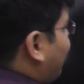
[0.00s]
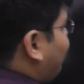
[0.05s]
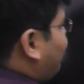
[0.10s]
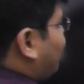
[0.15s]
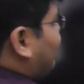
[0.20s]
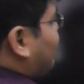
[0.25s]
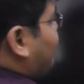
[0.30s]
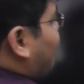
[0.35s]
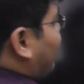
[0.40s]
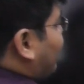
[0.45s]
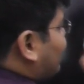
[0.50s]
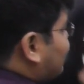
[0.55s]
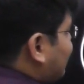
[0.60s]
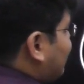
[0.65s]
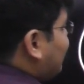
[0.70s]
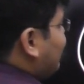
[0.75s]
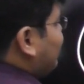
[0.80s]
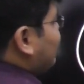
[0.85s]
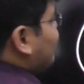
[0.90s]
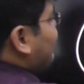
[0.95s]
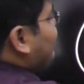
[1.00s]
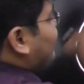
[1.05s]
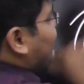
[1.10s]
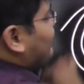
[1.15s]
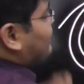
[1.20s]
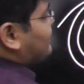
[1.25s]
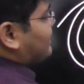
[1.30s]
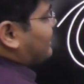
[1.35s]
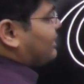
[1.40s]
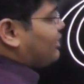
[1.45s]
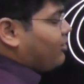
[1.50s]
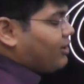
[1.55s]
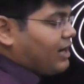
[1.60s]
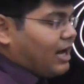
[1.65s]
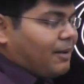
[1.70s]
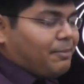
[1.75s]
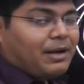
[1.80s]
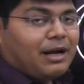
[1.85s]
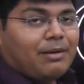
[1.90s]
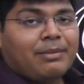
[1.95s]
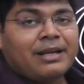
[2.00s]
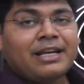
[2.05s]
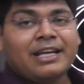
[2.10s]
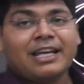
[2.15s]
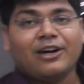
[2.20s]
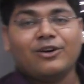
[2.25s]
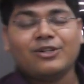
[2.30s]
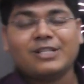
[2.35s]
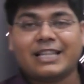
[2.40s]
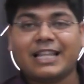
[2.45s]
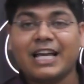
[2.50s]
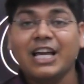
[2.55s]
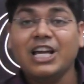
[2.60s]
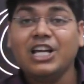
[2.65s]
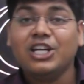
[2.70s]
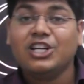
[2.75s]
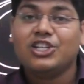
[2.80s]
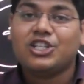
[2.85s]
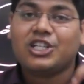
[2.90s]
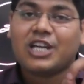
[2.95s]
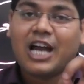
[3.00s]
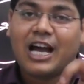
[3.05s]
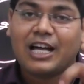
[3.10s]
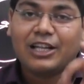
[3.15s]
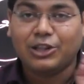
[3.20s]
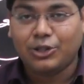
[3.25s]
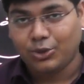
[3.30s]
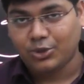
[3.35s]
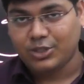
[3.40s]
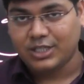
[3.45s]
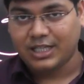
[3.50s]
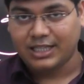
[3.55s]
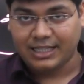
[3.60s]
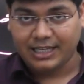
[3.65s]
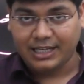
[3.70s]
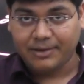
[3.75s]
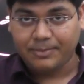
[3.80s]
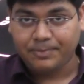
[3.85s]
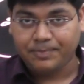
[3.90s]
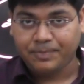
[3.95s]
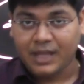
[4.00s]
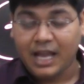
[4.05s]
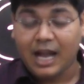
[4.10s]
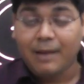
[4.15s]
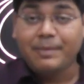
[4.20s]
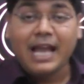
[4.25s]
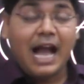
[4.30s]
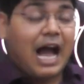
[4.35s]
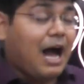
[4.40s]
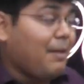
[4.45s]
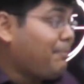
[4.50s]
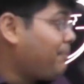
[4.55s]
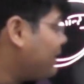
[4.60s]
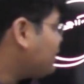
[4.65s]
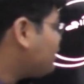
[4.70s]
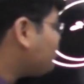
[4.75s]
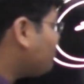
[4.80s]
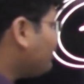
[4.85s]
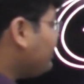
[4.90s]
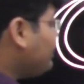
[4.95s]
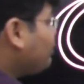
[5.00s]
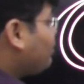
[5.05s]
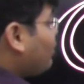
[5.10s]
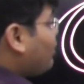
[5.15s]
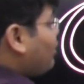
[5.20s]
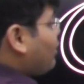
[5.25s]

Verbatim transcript: आपके दिमाग से निकल जाती है और आपका मन क्या हो जाता है शांत हो जाता है अब यहां पर जो इनको